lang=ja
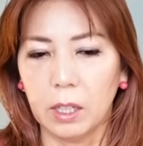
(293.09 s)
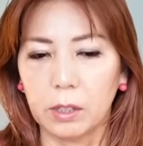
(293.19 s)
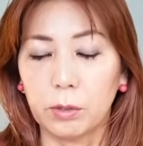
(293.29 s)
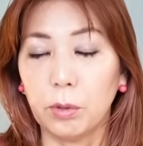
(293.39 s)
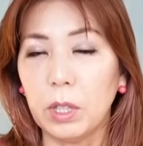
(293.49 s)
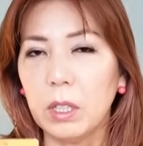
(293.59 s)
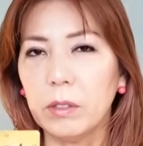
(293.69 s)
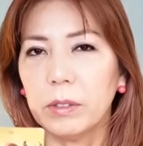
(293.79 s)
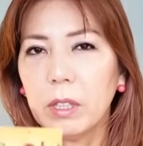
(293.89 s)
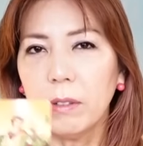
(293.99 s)
それ
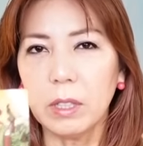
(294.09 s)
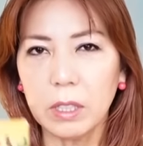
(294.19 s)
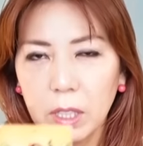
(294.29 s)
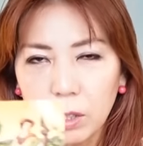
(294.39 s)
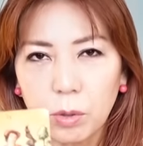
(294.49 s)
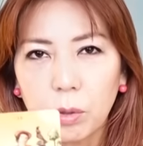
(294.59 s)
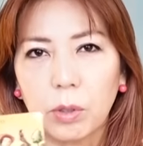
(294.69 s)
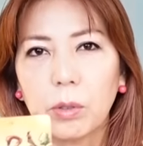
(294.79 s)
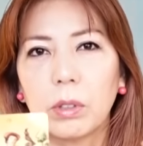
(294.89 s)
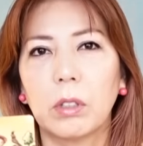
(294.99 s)
にふさわしい状
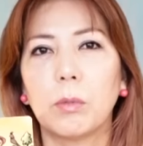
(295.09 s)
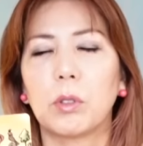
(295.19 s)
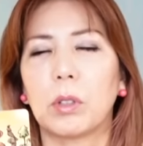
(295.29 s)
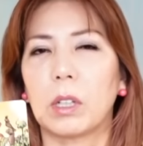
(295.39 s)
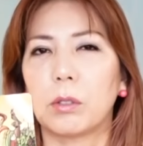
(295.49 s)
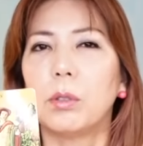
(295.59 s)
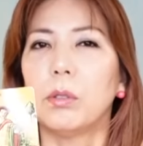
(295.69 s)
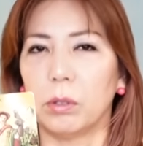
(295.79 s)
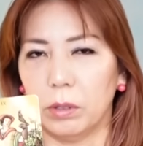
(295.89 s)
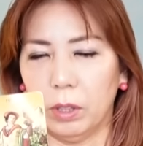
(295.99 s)
況っていうものが来
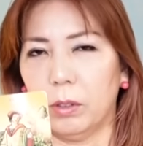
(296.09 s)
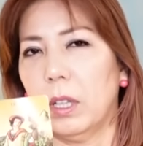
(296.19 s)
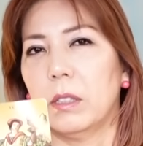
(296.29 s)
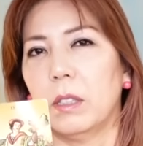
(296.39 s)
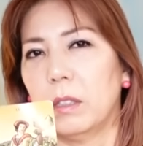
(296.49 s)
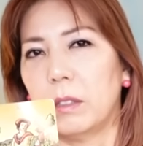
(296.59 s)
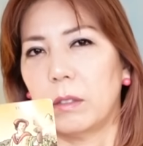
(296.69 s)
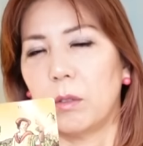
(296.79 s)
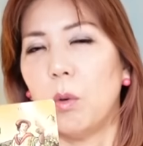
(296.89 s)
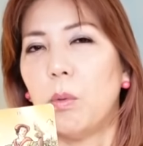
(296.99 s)
るっていう感じなんです
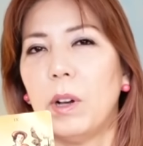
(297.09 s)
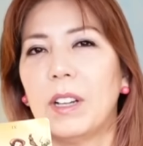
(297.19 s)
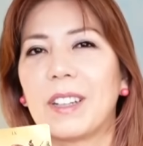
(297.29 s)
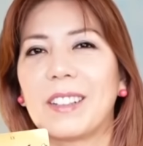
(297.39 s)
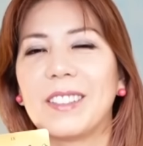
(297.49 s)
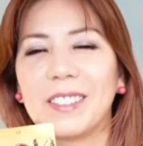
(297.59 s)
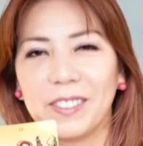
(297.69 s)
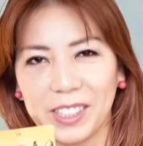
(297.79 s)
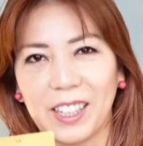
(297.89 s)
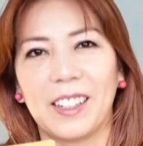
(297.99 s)
オファーが来る
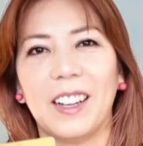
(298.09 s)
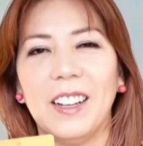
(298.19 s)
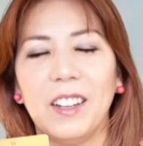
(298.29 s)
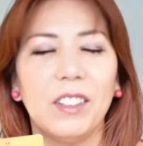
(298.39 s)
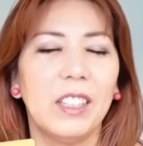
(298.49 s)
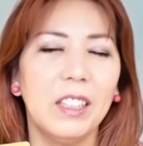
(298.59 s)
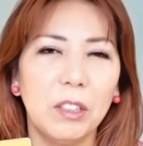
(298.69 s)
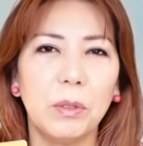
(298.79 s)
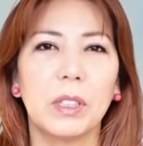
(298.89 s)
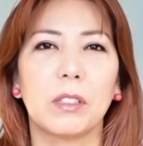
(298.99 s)
みたいなこれ何
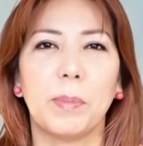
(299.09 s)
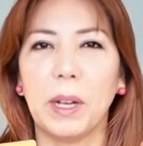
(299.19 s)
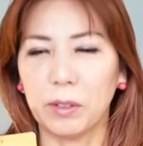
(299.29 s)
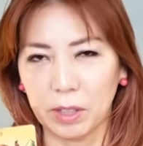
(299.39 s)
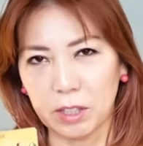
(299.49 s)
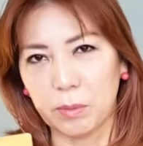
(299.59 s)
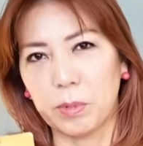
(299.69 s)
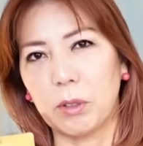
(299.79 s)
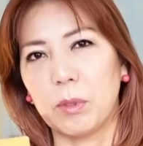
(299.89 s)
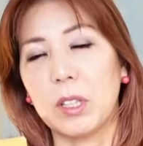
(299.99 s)
でもいいです
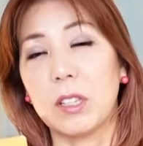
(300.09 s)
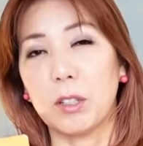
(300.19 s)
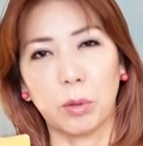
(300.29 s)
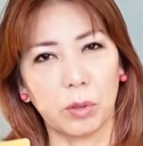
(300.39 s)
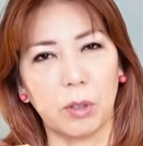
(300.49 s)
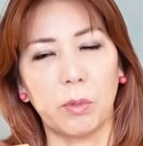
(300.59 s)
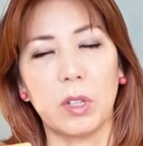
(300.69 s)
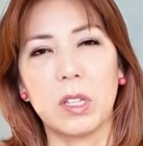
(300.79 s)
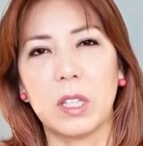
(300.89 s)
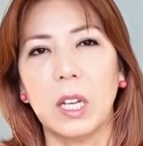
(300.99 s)
パートナーシップでもいいし仕事でも
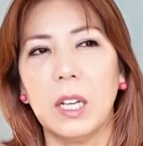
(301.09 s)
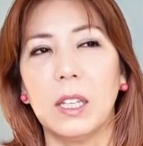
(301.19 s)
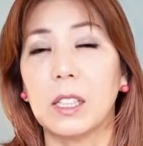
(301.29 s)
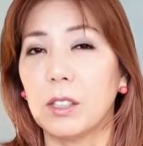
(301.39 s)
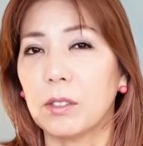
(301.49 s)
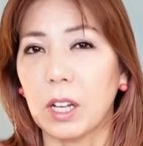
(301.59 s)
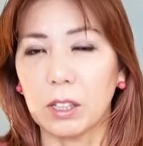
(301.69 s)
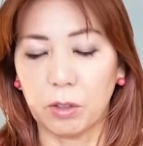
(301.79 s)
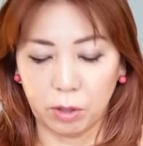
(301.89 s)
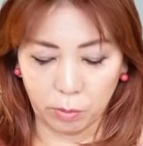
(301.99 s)
いいし生きる
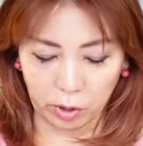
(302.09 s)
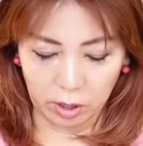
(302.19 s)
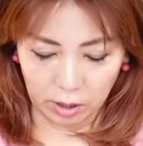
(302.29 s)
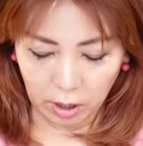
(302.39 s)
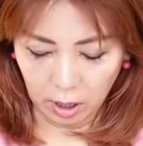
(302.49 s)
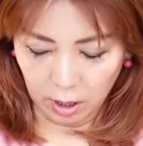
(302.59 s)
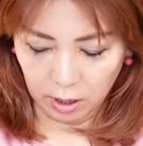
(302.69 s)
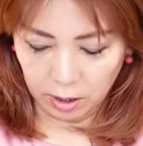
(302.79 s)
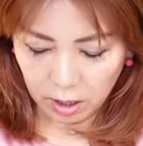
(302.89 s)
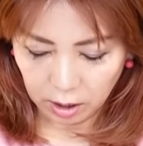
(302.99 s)
環境でもいいし
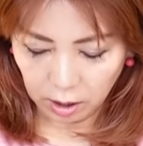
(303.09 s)
何